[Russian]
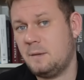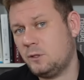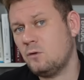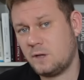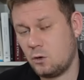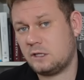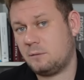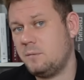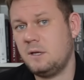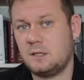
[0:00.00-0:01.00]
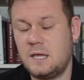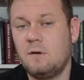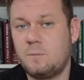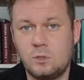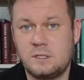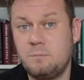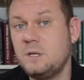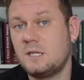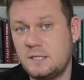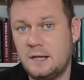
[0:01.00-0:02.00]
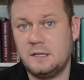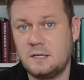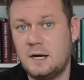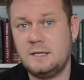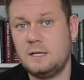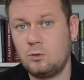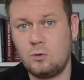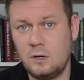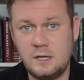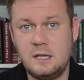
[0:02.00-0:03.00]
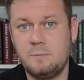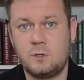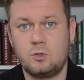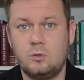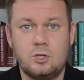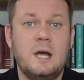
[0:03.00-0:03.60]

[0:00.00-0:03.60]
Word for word: А потом в какой-то момент Кива просто перестал играть эту роль и пошел уже